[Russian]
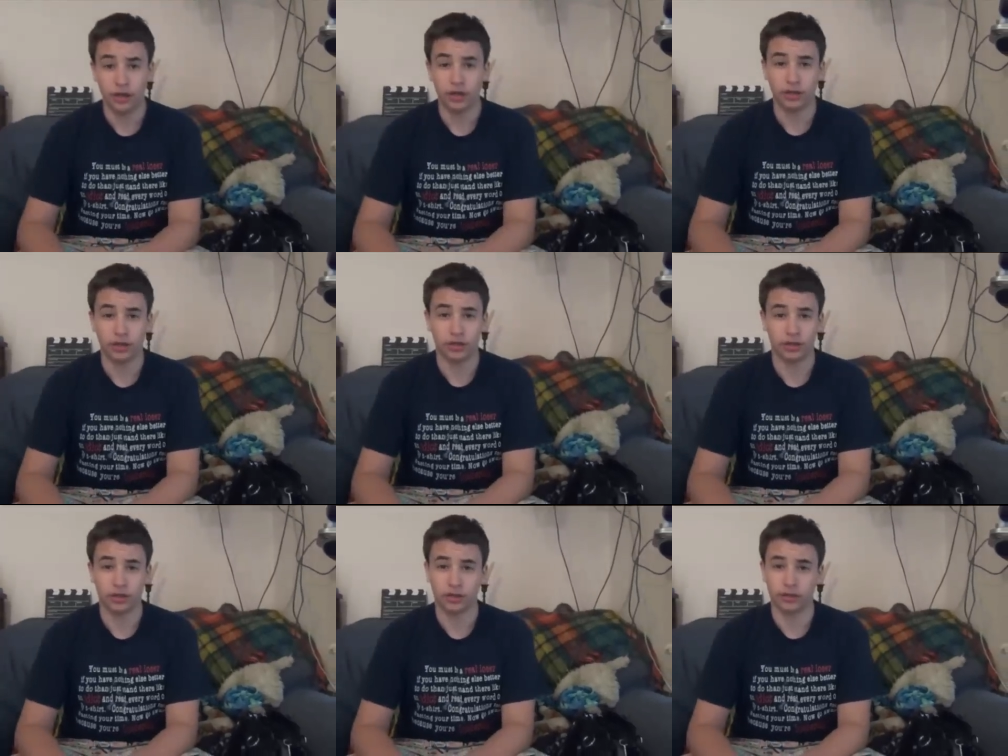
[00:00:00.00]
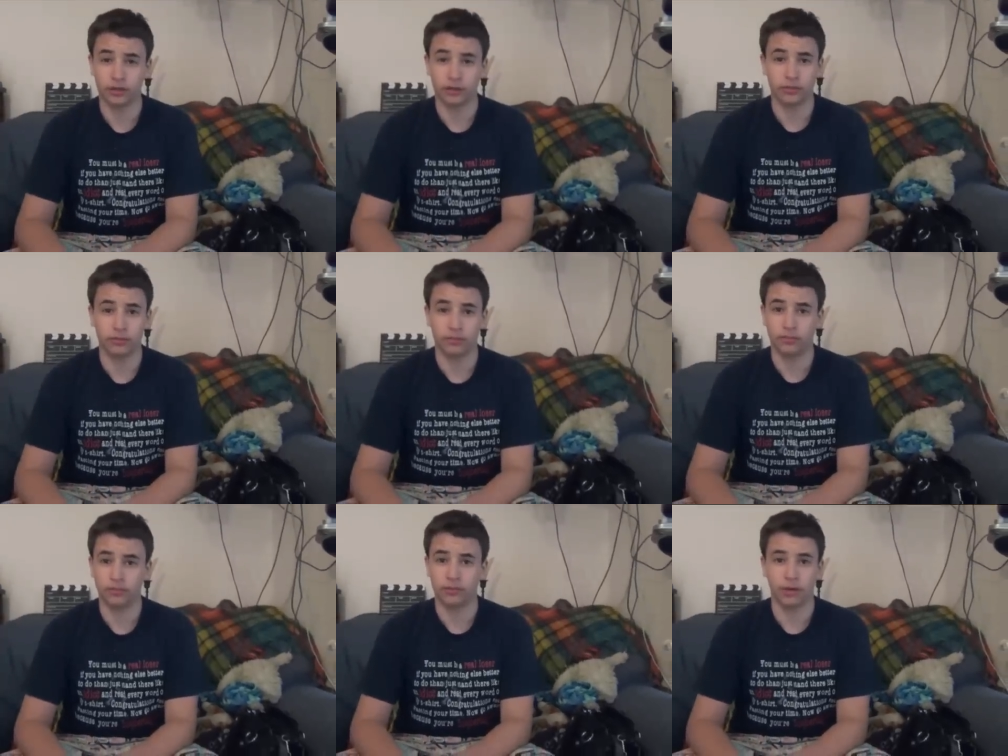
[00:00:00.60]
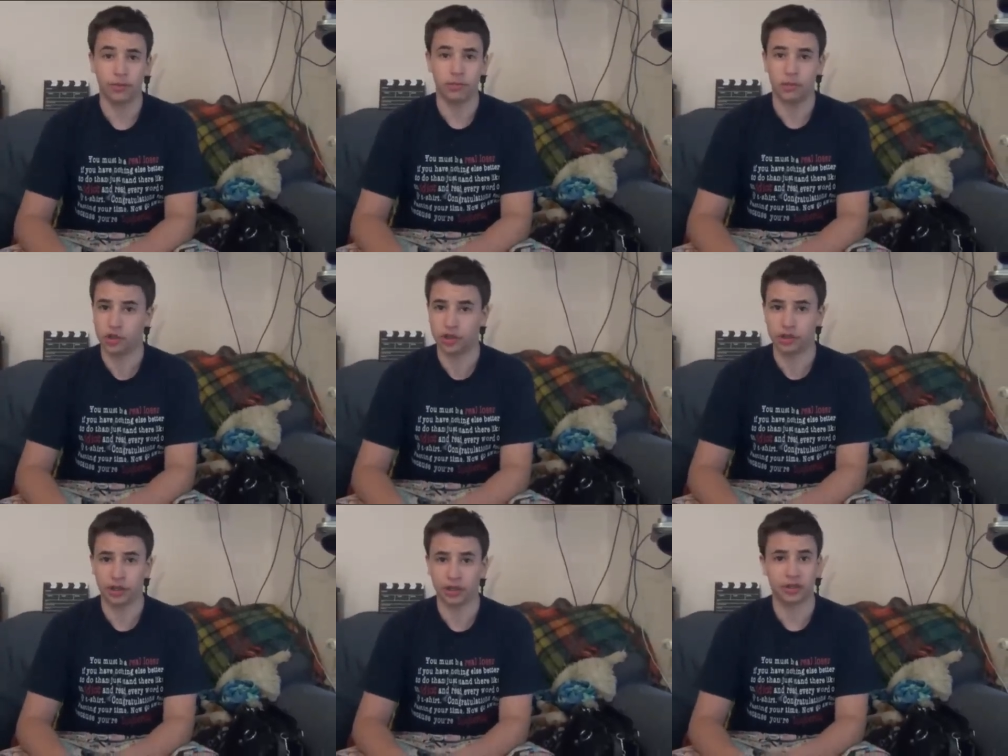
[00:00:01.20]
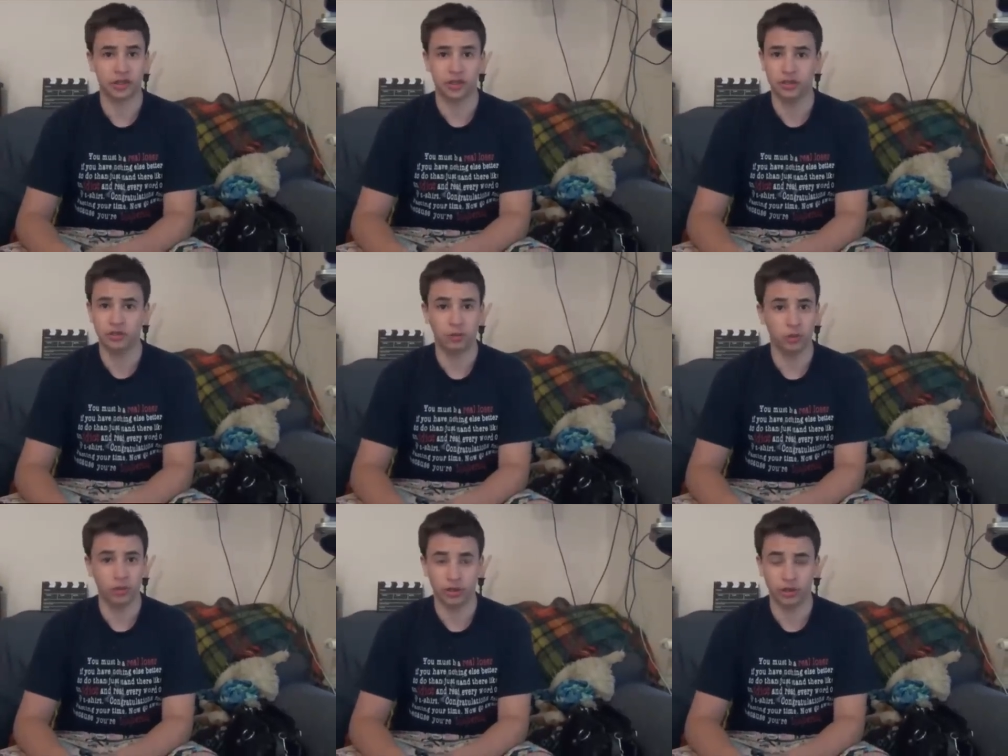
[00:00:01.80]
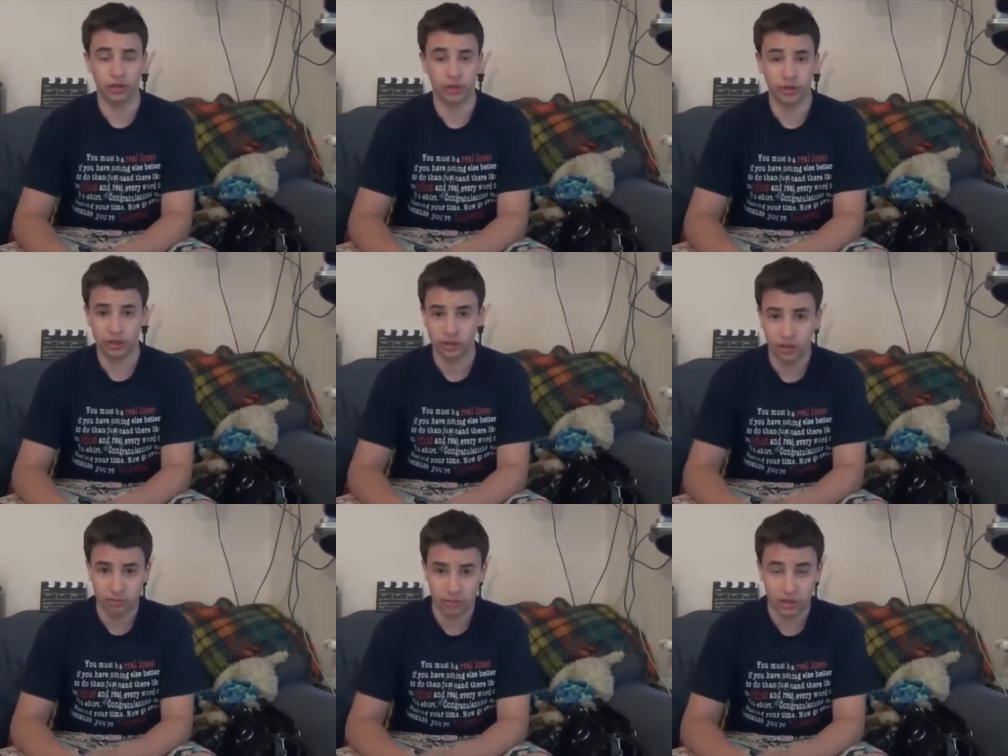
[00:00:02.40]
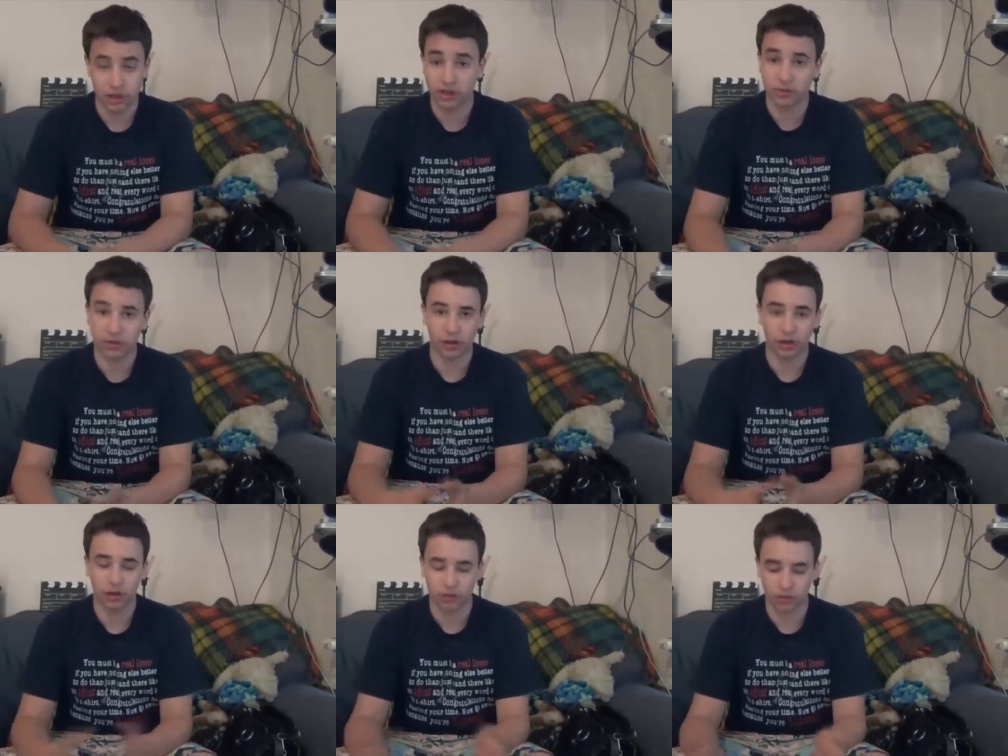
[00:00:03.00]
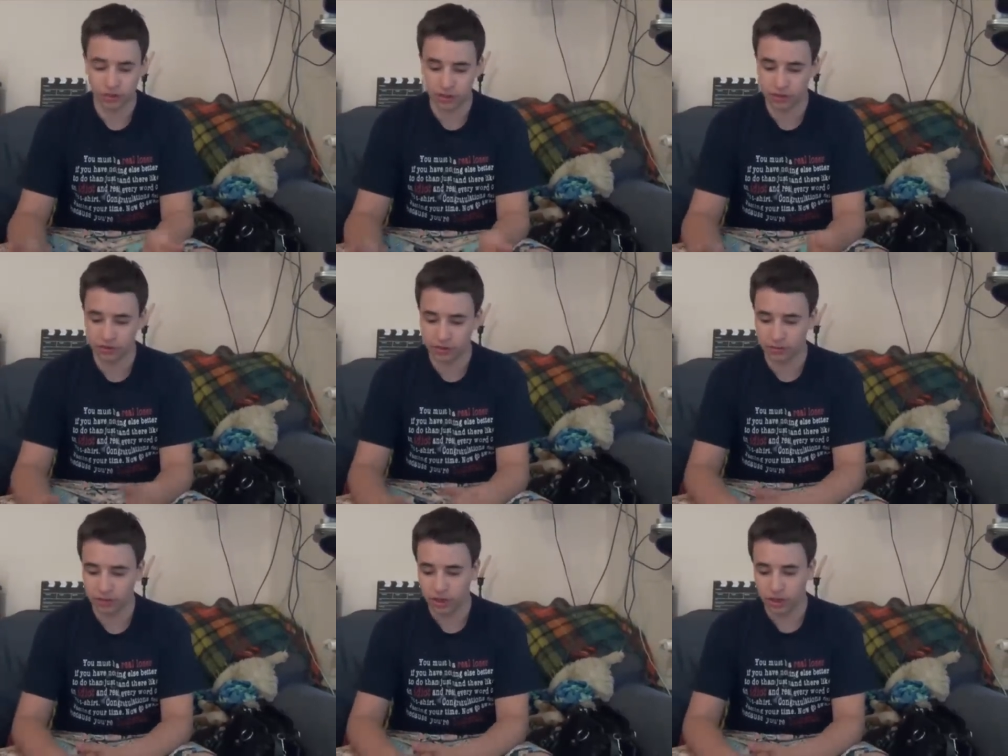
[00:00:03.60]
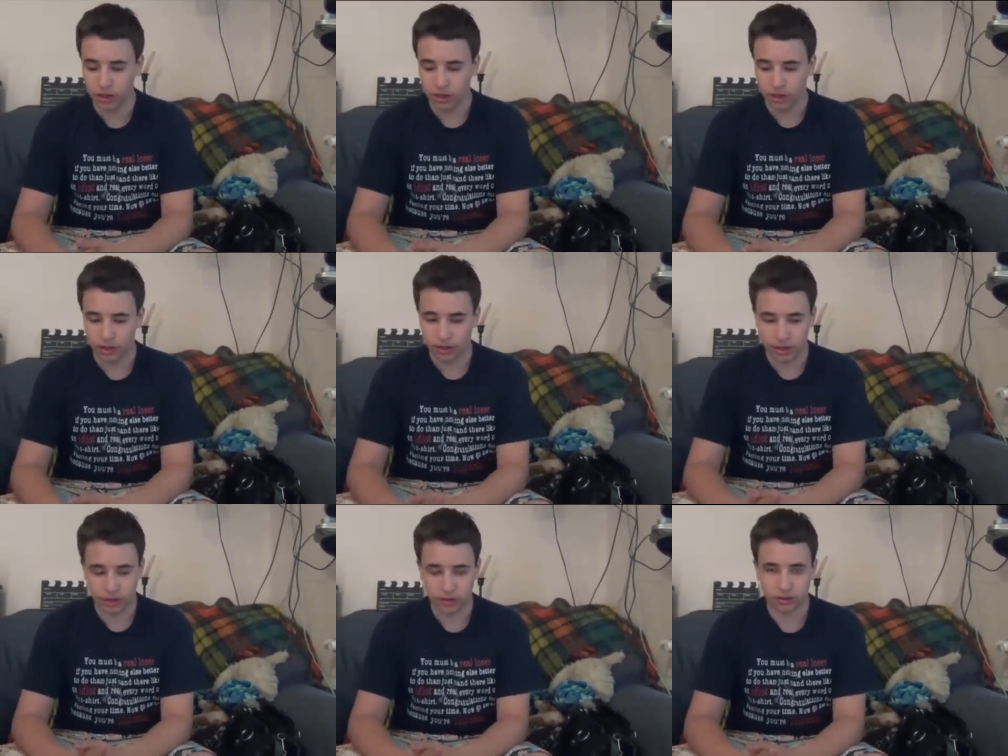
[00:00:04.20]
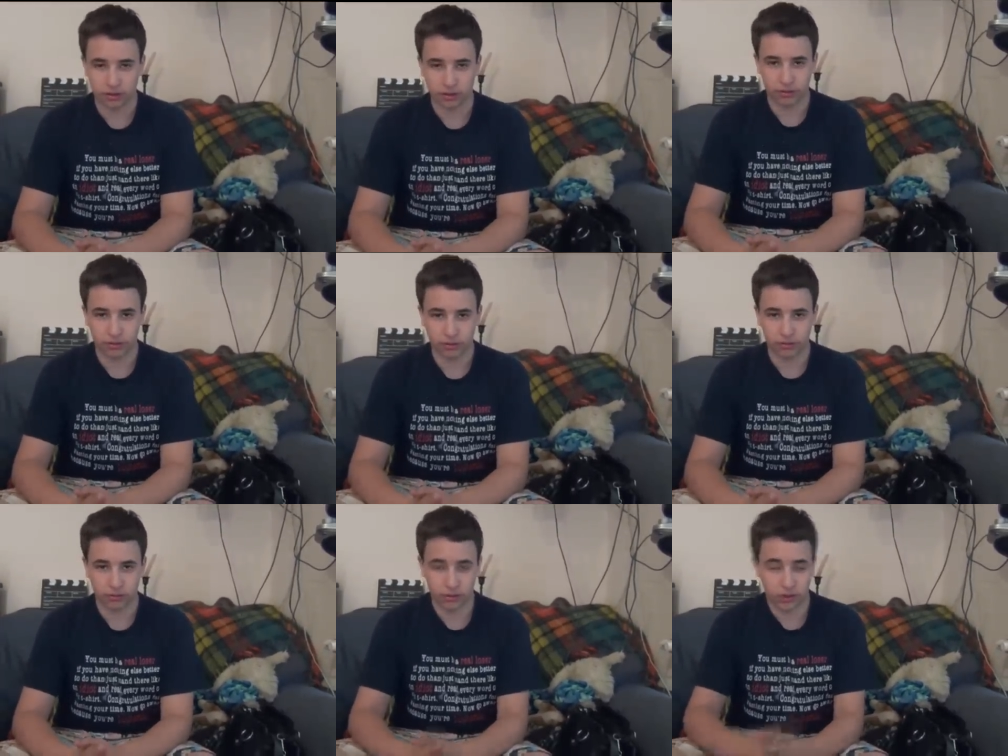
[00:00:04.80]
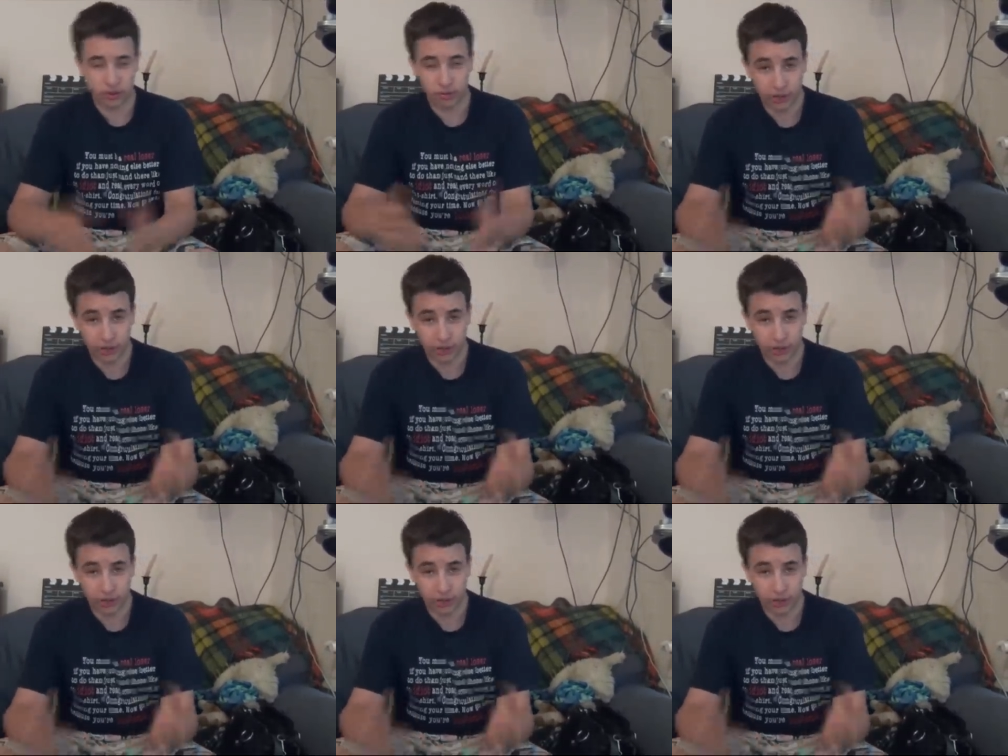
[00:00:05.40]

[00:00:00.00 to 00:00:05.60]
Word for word: э, напишите рецензию и дайте нам знать, понравилось ли вам. Э, ваше